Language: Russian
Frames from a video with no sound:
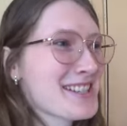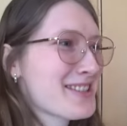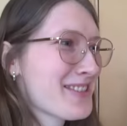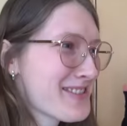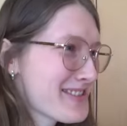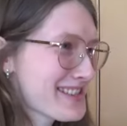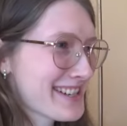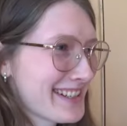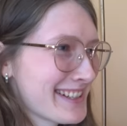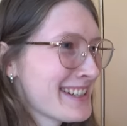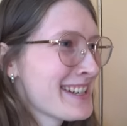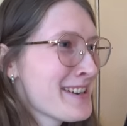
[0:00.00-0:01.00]

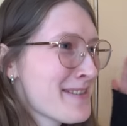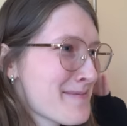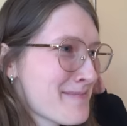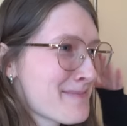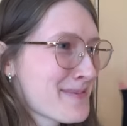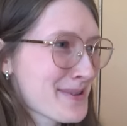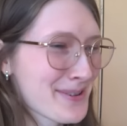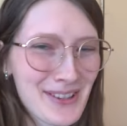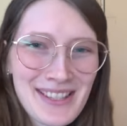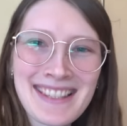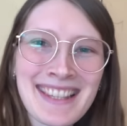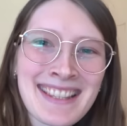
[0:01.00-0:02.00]
тоже
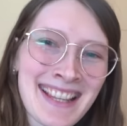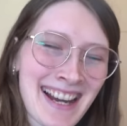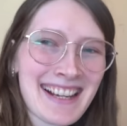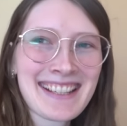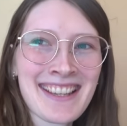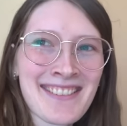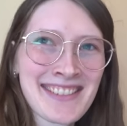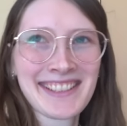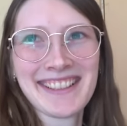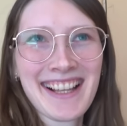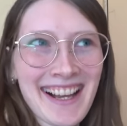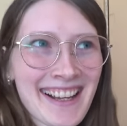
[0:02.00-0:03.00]
Просто так я
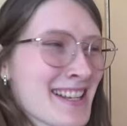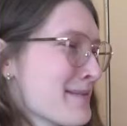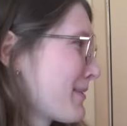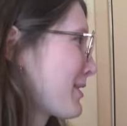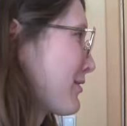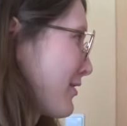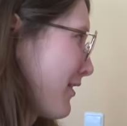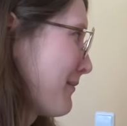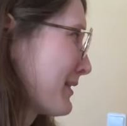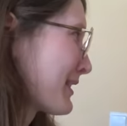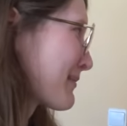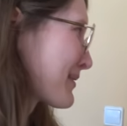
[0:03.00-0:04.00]
взяла. Причем
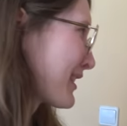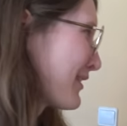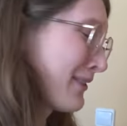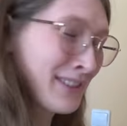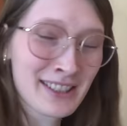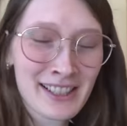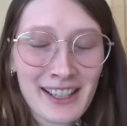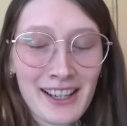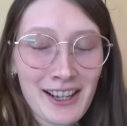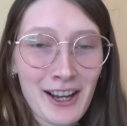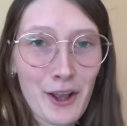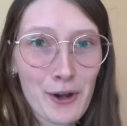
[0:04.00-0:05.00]
он
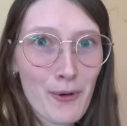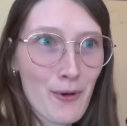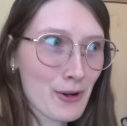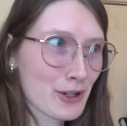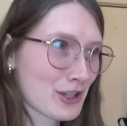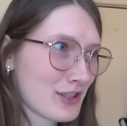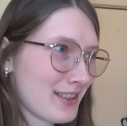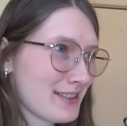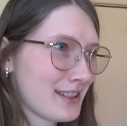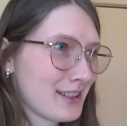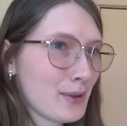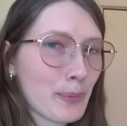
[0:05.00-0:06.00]
абсолютно хороший,
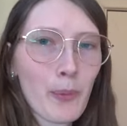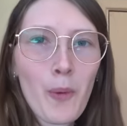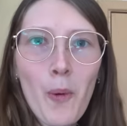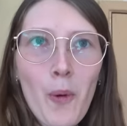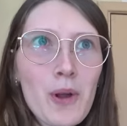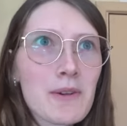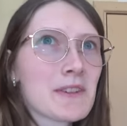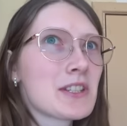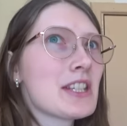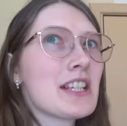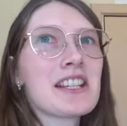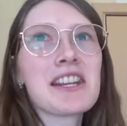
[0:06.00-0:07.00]
нигде не порван,
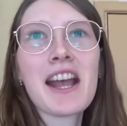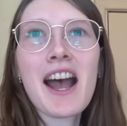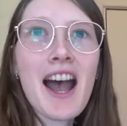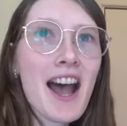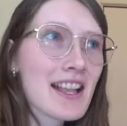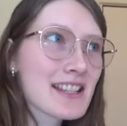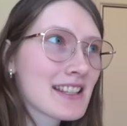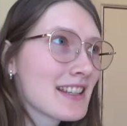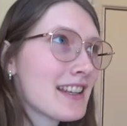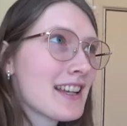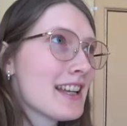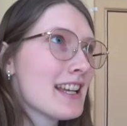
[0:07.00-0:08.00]
не
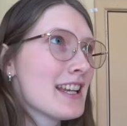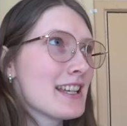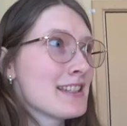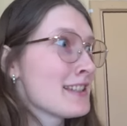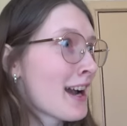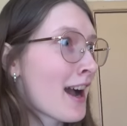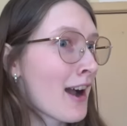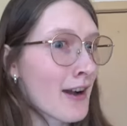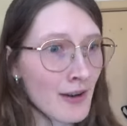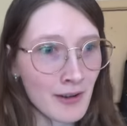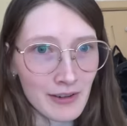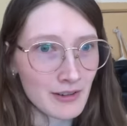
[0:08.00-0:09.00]
грязный.
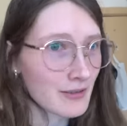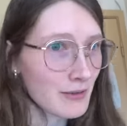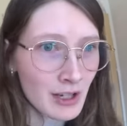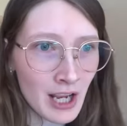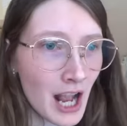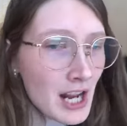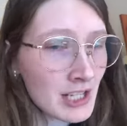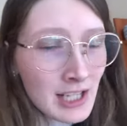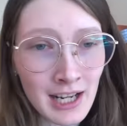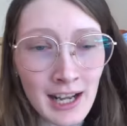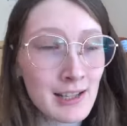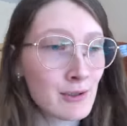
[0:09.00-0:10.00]
Я каждый
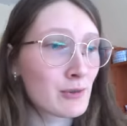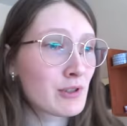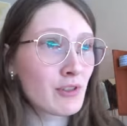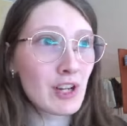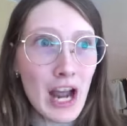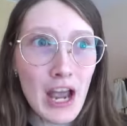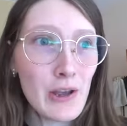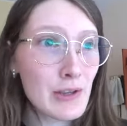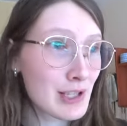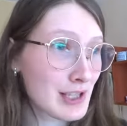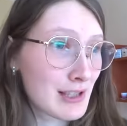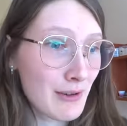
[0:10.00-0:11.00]
раз
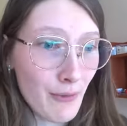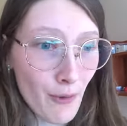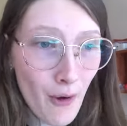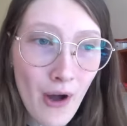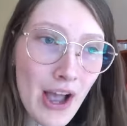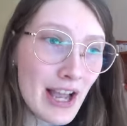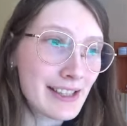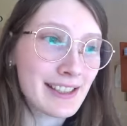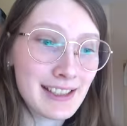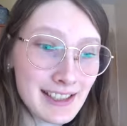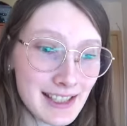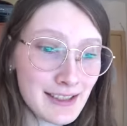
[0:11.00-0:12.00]
удивляюсь с того,
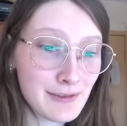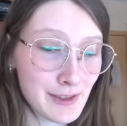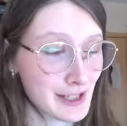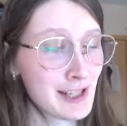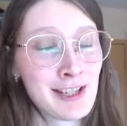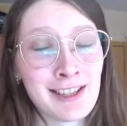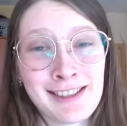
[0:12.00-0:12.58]
какие вещи